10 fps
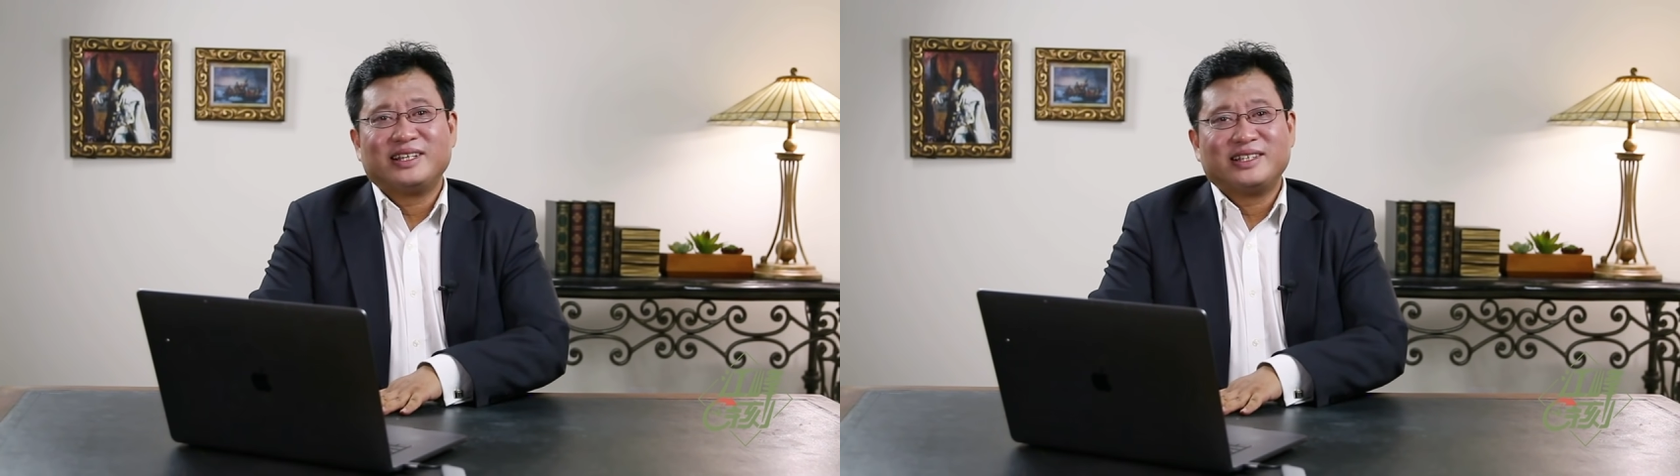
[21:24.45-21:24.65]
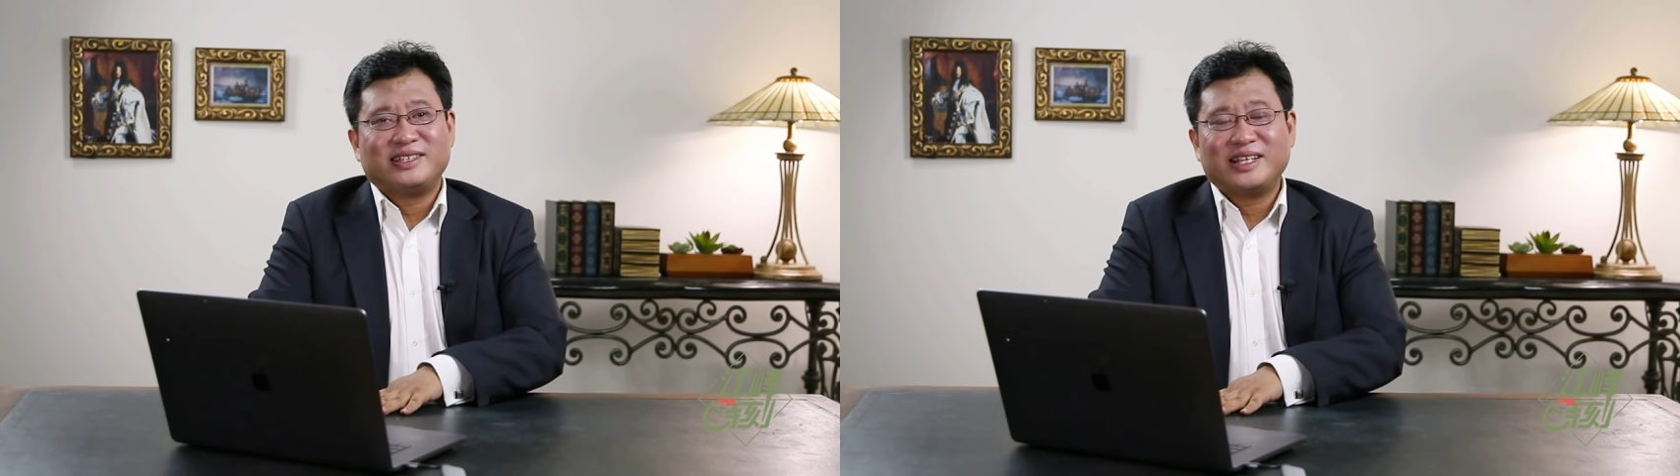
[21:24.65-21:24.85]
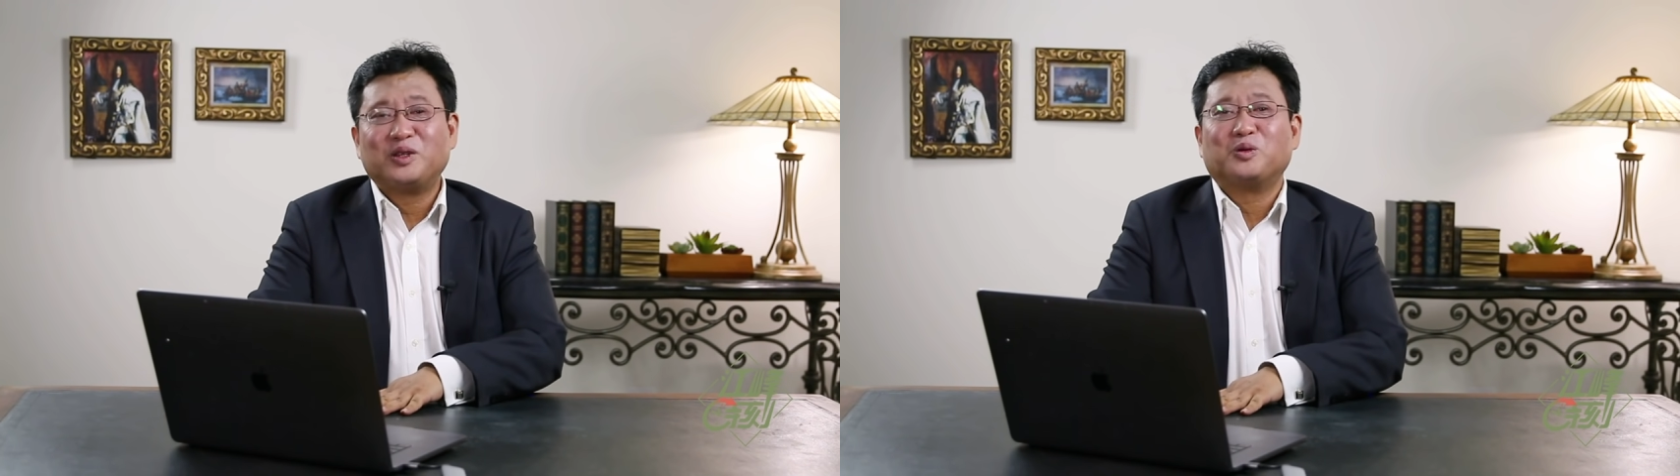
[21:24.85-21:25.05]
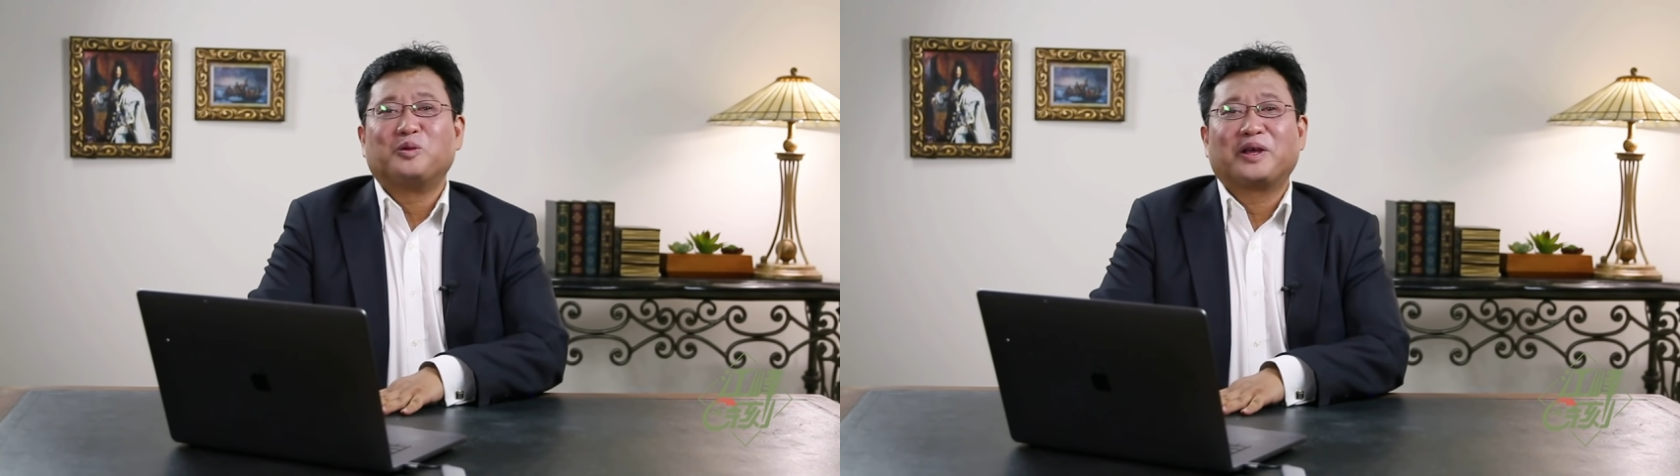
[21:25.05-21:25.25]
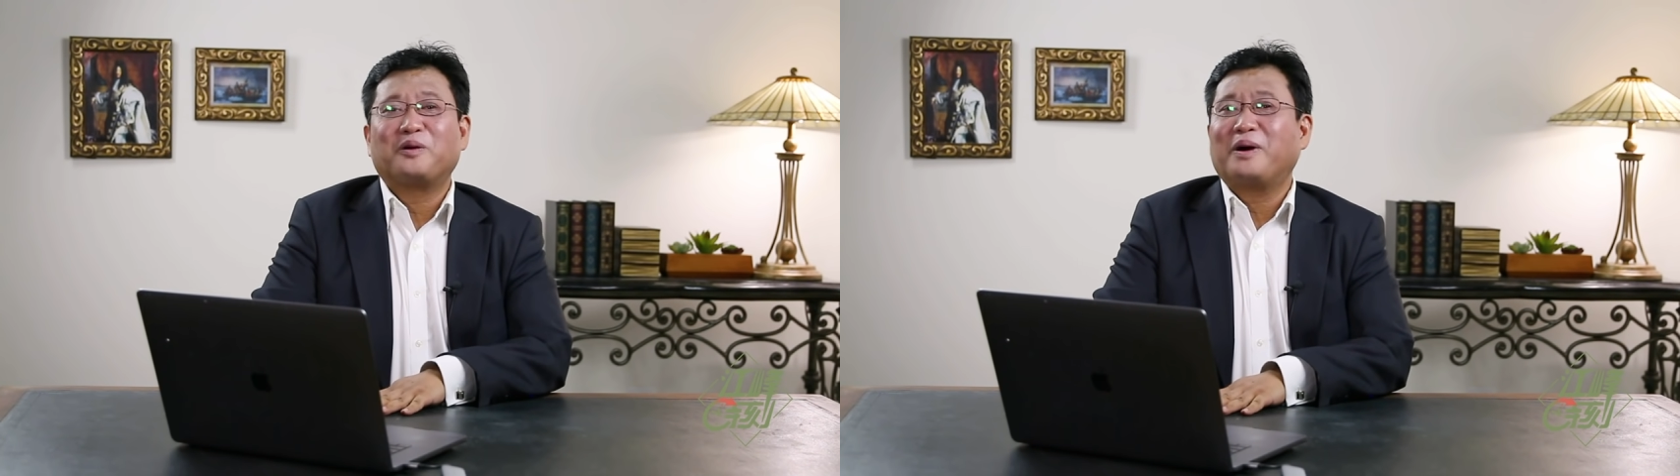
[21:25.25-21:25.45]
以先睹
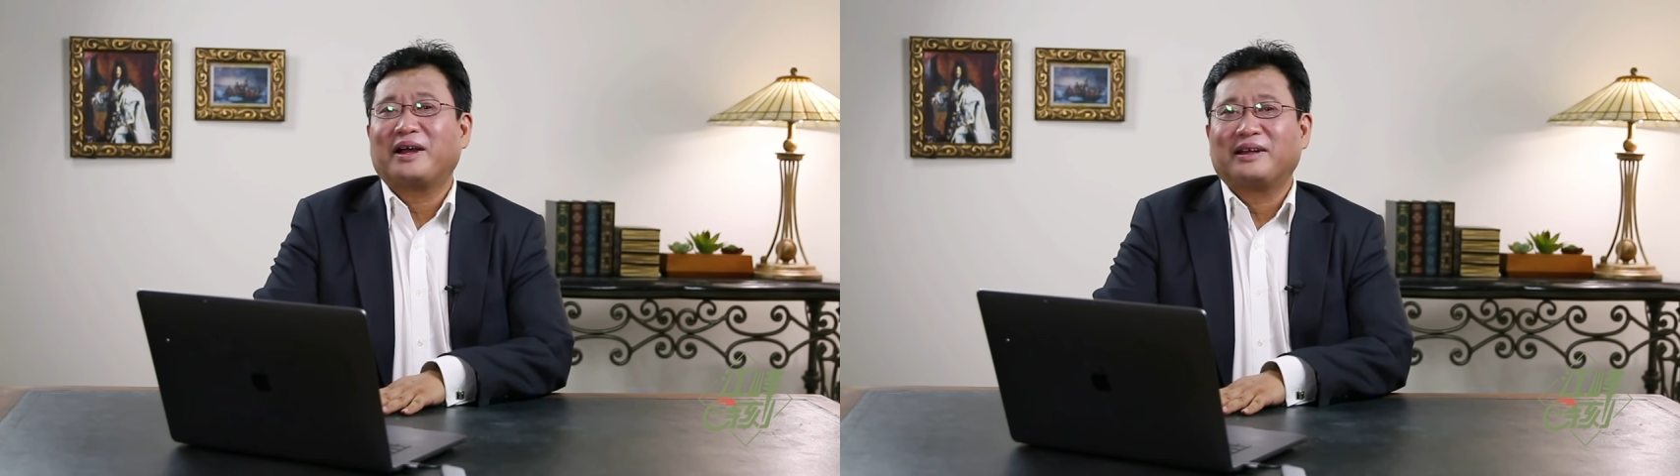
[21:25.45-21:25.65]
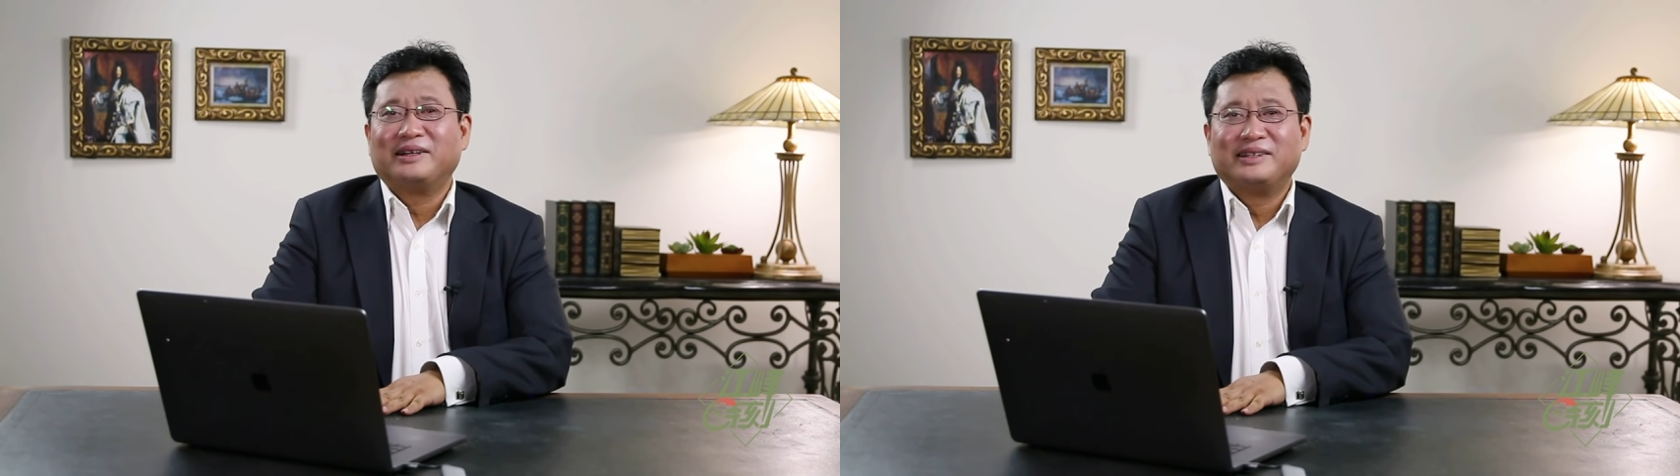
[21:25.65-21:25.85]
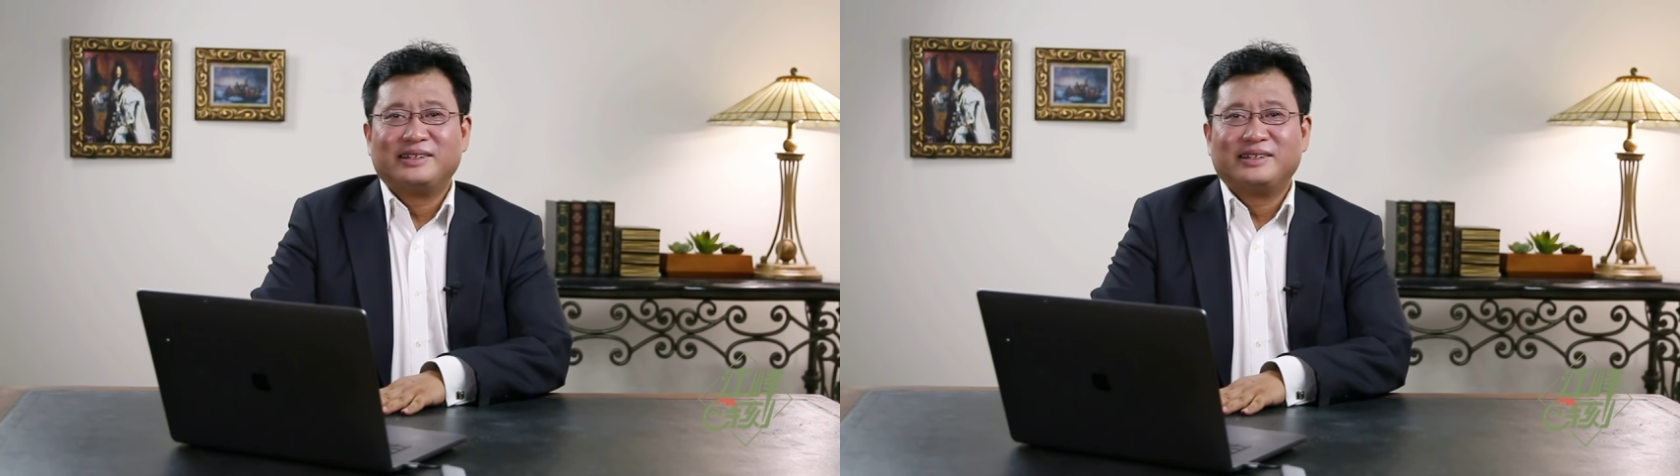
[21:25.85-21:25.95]
为快了。